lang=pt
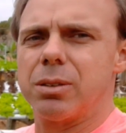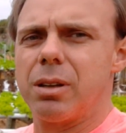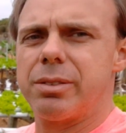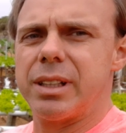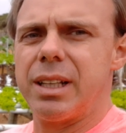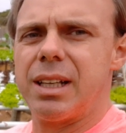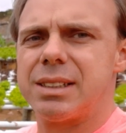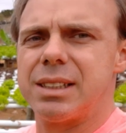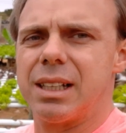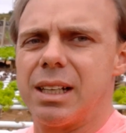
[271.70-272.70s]
Nova
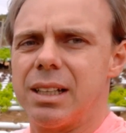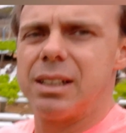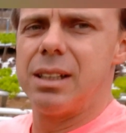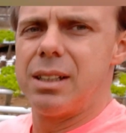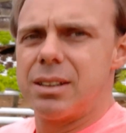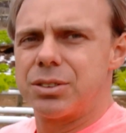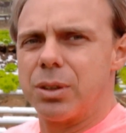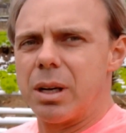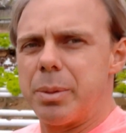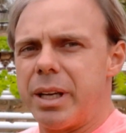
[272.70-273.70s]
Venécia,
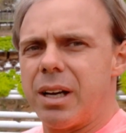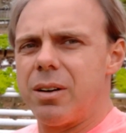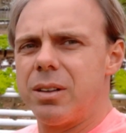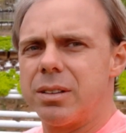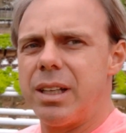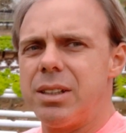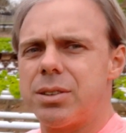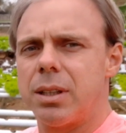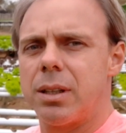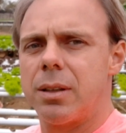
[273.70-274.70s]
São Gabriel, não é
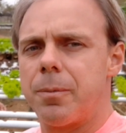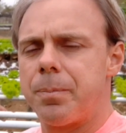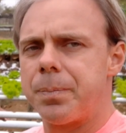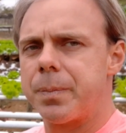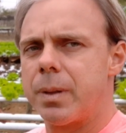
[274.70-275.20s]
isso? Gabriel, exato.